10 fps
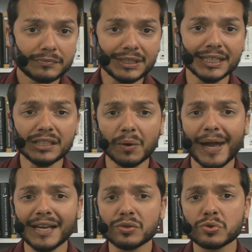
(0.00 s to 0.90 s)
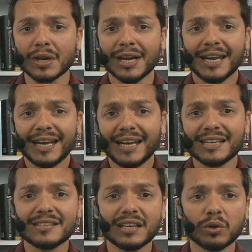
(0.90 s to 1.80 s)
Então é isso.
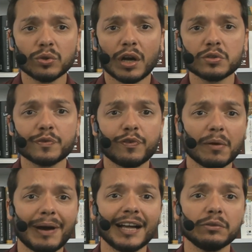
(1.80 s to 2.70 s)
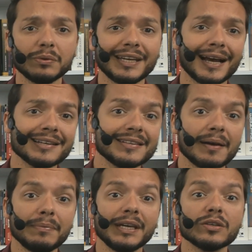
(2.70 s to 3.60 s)
Esse é o nosso formato e essa é a
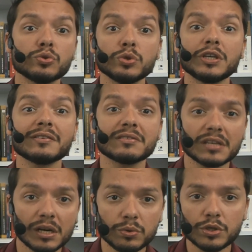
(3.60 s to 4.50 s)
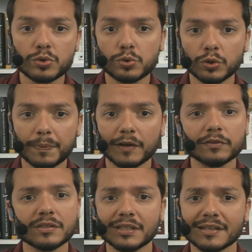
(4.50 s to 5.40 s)
minha sugestão de estudo para
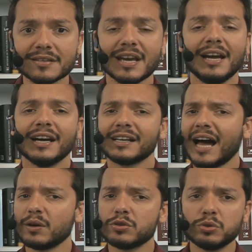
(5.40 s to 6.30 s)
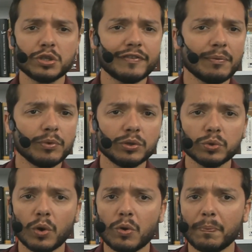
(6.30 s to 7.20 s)
vocês. Claro, se tu estiver muito
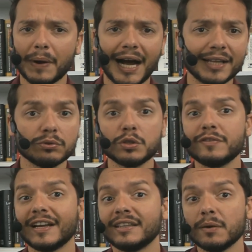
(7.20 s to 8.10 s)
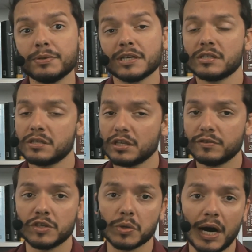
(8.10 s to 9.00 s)
ocupado, não tiver tempo de assistir as
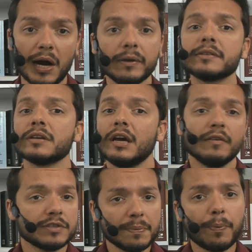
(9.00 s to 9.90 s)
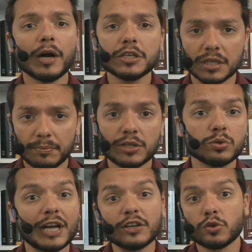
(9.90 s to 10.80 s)
videoaulas, você pode também
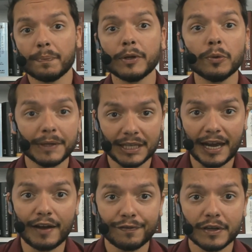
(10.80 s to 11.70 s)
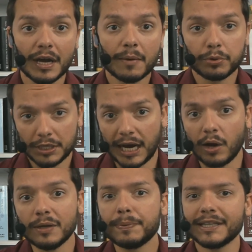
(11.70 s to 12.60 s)
estudar só pelo PDF porque a
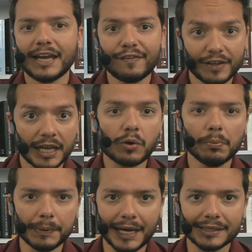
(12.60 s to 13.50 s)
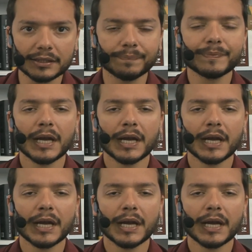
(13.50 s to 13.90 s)
aula em PDF ela é completa.